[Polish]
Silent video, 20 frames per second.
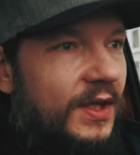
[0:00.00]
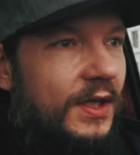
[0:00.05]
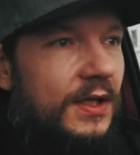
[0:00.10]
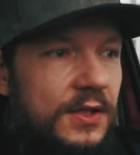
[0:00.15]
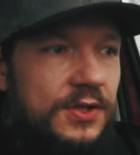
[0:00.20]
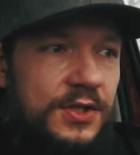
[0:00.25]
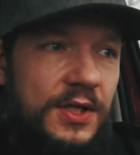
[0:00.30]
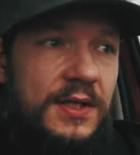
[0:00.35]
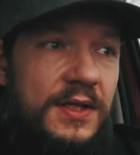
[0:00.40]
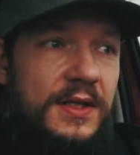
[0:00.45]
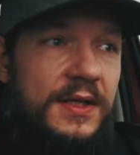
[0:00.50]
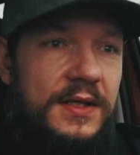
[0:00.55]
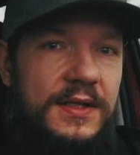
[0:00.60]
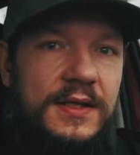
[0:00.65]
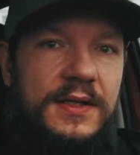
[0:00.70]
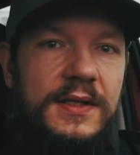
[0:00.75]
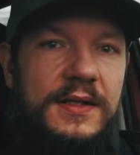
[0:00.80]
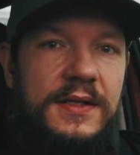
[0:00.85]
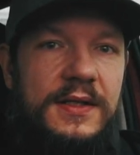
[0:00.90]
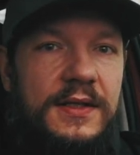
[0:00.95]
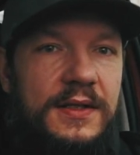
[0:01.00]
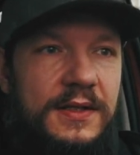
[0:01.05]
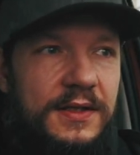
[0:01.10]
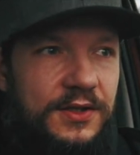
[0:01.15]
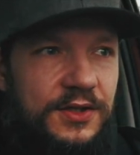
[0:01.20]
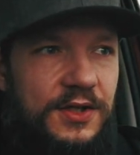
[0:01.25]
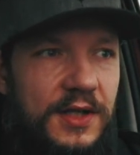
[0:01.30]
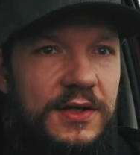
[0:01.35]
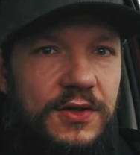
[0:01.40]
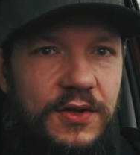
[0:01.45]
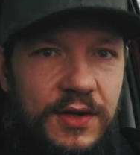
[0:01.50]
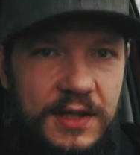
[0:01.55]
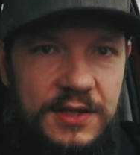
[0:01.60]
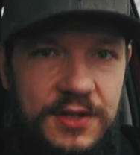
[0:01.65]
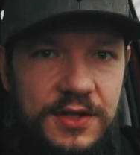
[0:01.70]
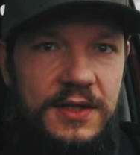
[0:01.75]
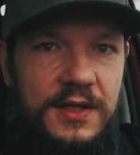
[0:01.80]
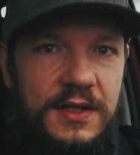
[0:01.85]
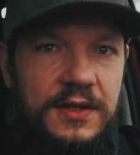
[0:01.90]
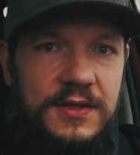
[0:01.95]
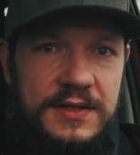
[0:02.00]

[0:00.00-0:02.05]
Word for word: Jeżeli e, źle doradzili,